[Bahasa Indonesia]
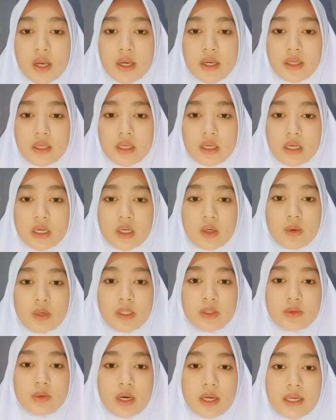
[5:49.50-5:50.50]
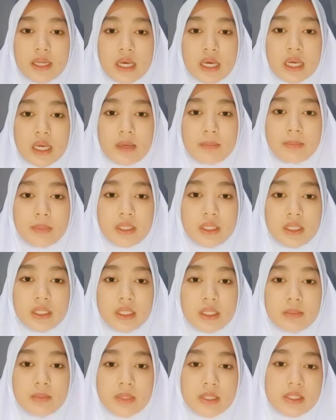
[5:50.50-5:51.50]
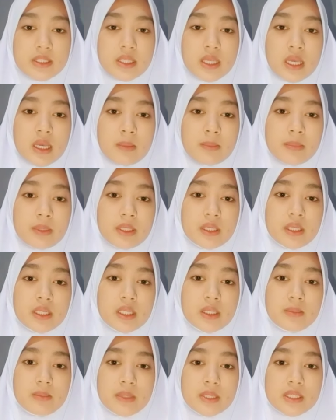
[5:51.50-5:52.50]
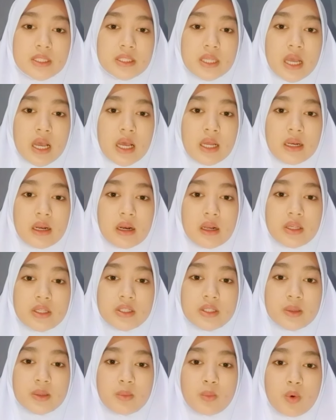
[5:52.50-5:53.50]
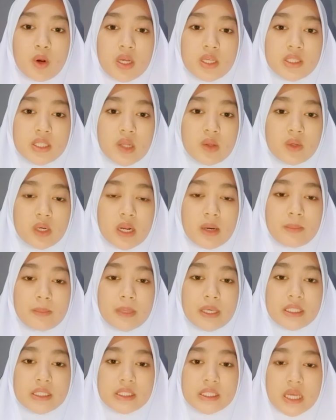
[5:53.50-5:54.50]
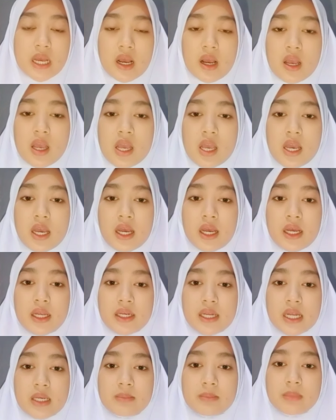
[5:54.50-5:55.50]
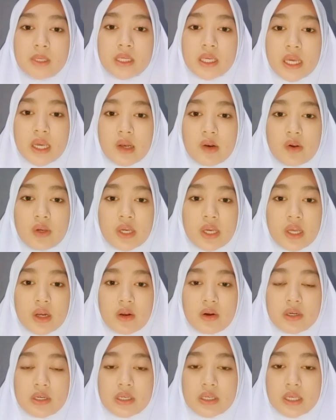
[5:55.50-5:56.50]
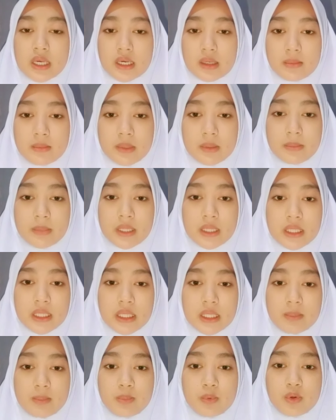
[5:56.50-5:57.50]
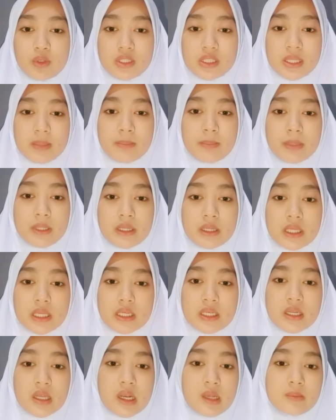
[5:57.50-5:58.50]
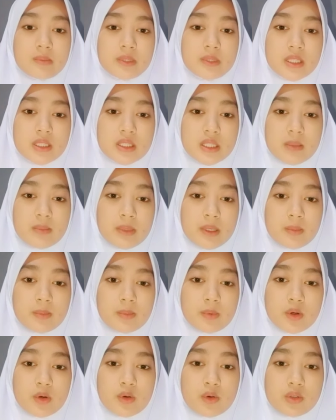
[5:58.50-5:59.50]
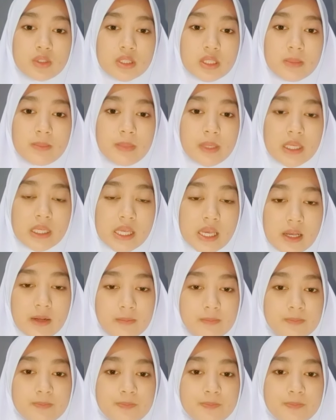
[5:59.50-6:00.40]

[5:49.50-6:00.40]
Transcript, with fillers: Yang kedua itu ada epididymis. Epididymis adalah sebuah saluran panjang dan berkelok-kelok yang memiliki fungsi penting dalam sistem reproduksi pria.